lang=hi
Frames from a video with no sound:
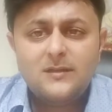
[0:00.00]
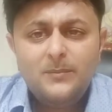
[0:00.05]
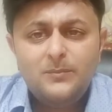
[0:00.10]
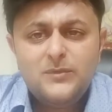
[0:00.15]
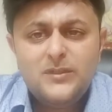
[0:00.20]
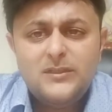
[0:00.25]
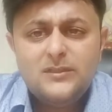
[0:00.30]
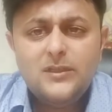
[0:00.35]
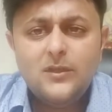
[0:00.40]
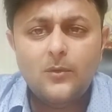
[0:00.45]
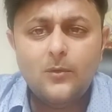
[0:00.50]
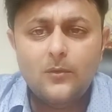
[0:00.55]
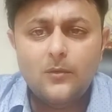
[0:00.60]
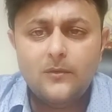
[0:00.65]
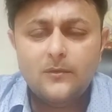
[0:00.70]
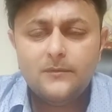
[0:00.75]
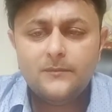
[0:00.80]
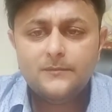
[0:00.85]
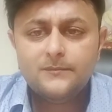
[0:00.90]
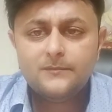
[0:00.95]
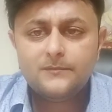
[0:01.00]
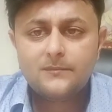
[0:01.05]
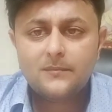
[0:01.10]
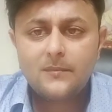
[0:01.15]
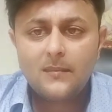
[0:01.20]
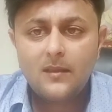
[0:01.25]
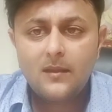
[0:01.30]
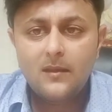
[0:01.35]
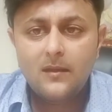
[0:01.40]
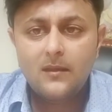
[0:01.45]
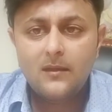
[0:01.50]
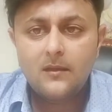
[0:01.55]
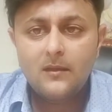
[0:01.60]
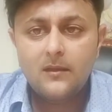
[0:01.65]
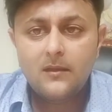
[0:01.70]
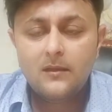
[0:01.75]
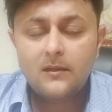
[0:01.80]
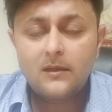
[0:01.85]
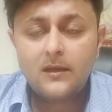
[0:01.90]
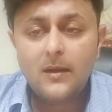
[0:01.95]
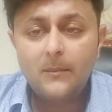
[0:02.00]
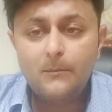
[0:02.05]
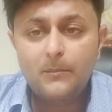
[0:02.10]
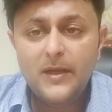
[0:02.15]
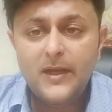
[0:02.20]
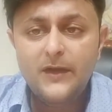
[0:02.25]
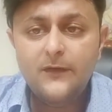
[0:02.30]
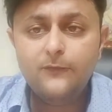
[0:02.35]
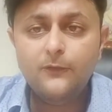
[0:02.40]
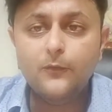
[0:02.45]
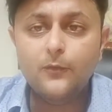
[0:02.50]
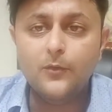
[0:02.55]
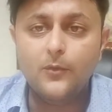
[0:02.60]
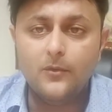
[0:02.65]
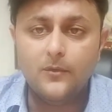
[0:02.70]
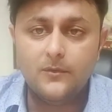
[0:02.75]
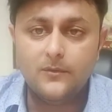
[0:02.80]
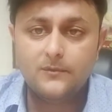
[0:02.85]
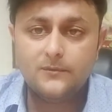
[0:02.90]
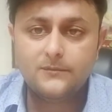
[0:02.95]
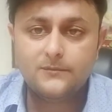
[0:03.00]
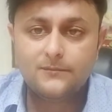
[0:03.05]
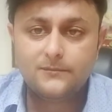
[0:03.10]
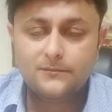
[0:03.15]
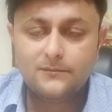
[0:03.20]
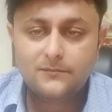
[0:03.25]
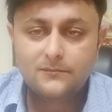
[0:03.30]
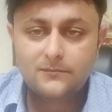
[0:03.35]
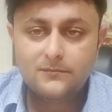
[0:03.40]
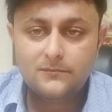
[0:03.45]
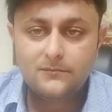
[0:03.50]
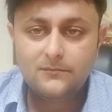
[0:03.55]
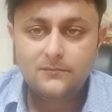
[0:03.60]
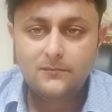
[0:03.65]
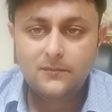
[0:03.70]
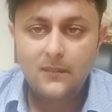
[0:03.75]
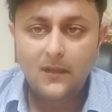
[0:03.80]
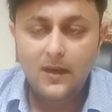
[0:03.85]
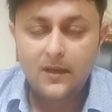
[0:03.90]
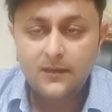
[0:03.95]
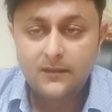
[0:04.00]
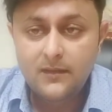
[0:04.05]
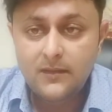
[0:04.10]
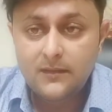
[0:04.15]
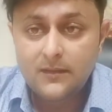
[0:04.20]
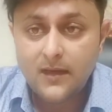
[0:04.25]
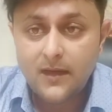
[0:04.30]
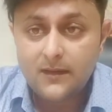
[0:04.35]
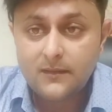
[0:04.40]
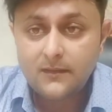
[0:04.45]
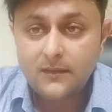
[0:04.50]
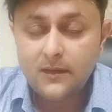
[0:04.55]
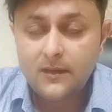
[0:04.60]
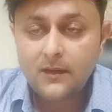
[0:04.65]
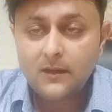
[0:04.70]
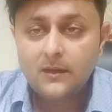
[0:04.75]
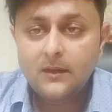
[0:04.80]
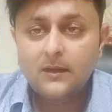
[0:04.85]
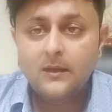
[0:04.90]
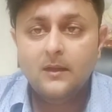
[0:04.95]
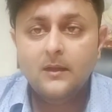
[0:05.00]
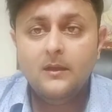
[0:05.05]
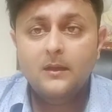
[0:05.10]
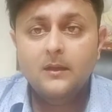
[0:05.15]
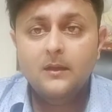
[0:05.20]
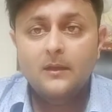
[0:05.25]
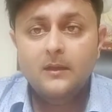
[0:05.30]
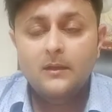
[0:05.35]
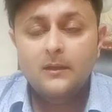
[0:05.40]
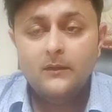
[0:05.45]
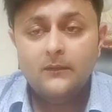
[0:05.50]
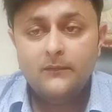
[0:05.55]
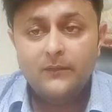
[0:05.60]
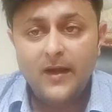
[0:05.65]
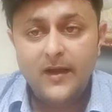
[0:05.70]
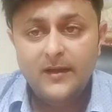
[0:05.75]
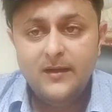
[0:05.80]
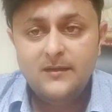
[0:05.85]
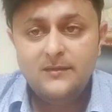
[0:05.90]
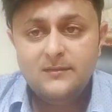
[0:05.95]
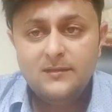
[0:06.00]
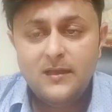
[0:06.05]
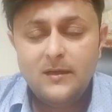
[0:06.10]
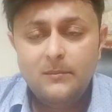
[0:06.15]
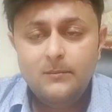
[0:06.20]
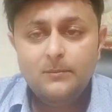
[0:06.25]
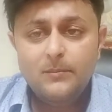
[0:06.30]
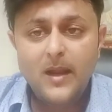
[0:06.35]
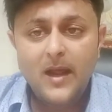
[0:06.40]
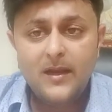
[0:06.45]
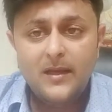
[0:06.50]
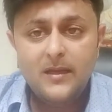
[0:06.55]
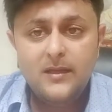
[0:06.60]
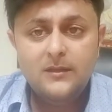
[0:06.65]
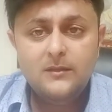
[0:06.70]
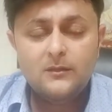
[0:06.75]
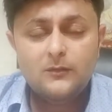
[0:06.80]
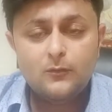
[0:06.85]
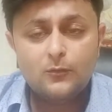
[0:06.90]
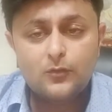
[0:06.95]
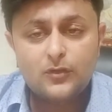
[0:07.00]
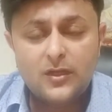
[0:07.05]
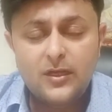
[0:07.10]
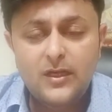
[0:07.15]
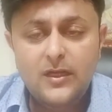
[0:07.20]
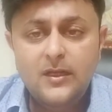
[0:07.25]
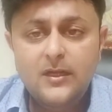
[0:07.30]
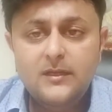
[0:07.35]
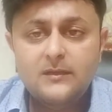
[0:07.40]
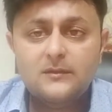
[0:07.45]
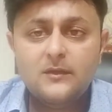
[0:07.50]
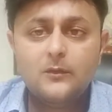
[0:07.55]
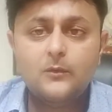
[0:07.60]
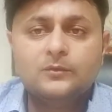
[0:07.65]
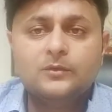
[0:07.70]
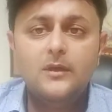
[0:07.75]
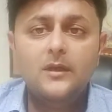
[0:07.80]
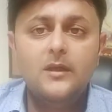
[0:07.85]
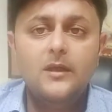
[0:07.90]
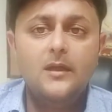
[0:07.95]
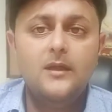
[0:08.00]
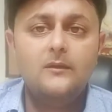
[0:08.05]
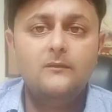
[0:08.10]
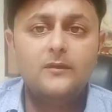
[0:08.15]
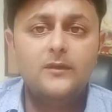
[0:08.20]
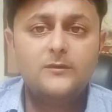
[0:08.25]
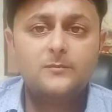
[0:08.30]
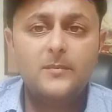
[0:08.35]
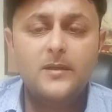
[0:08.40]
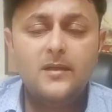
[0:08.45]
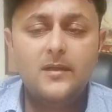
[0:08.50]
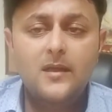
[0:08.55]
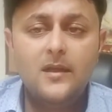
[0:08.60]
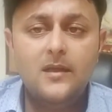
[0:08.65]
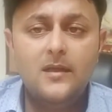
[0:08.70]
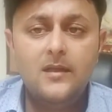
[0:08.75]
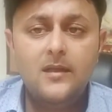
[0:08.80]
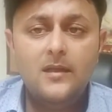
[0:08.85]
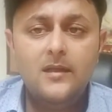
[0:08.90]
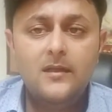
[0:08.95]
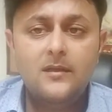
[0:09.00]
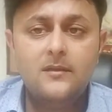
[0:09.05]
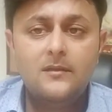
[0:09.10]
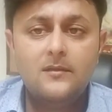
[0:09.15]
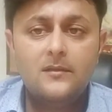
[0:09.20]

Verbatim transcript: सब चीज़ें हों कंप्लीट फूड हो इसी तरह से फाइनेंशियल प्लानिंग उतनी ही ज़रूरी है इन्वेस्टमेंट के लिए